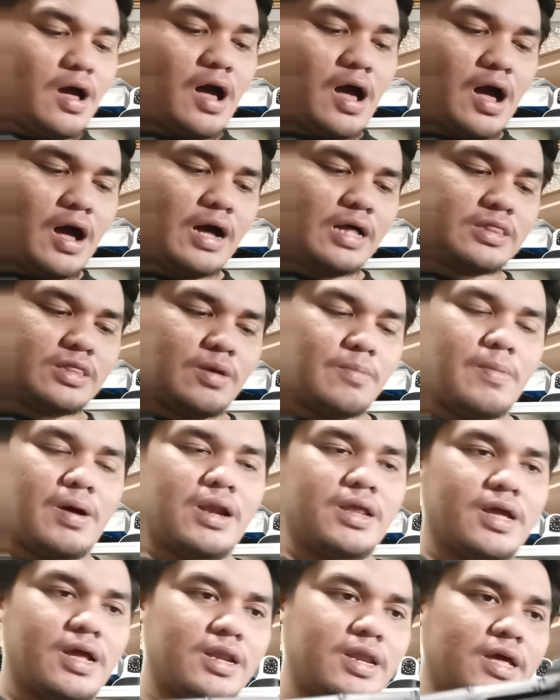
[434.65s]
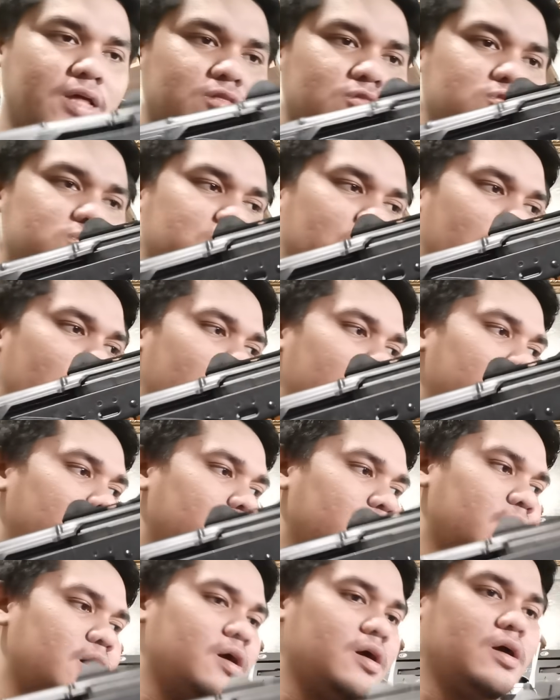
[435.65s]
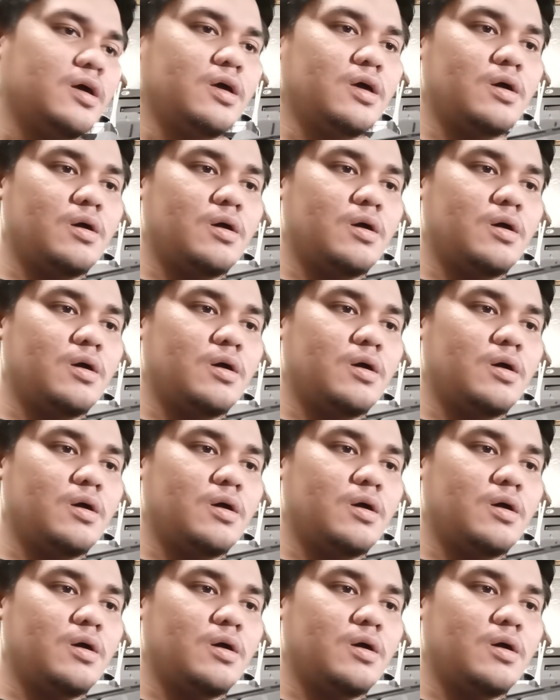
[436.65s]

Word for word: aangat na yung bala unlike dun sa ibang